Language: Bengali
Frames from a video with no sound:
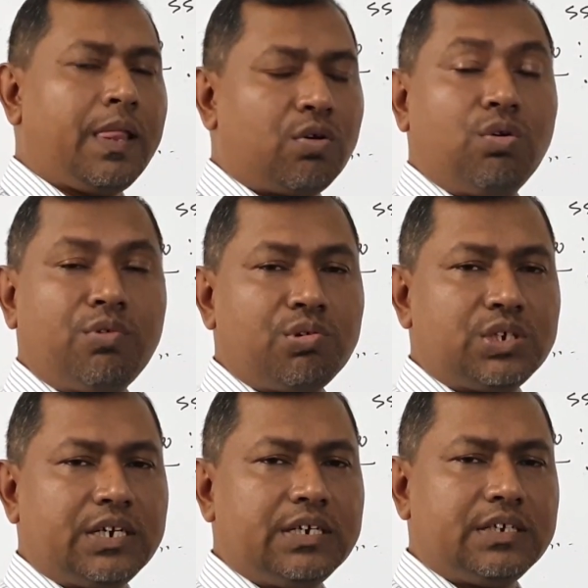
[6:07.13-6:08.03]
ক্রম
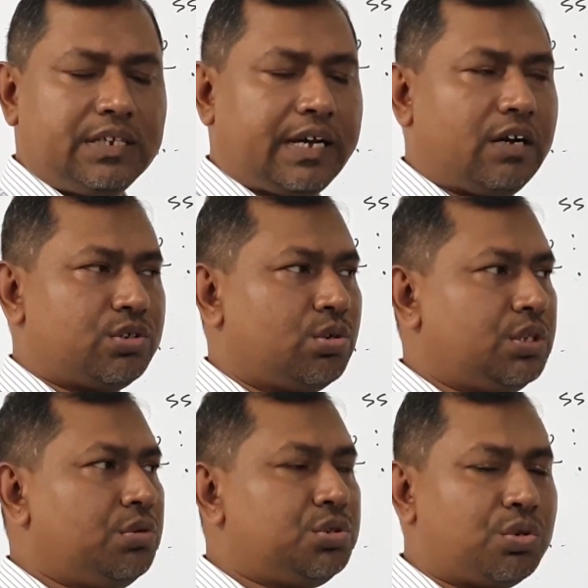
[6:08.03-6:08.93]
অনুসারে দেখাও
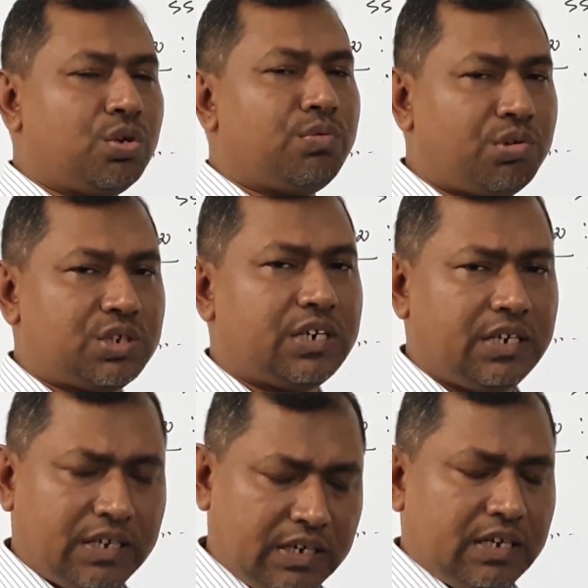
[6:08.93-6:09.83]
শক্তির উচ্চক্রম অনুসারে
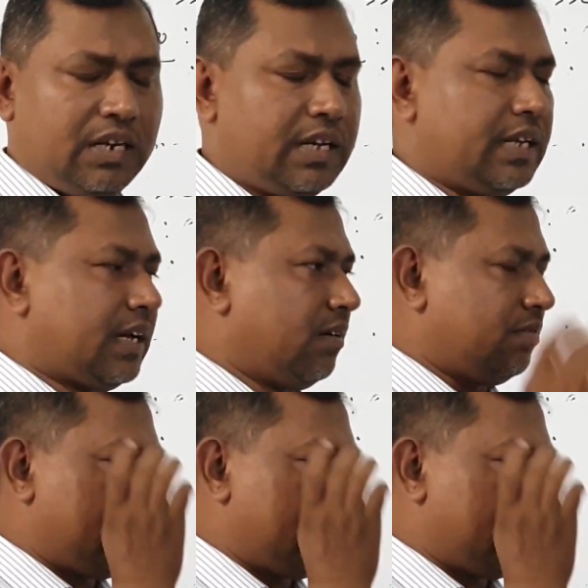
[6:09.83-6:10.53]
লিখে দেখাও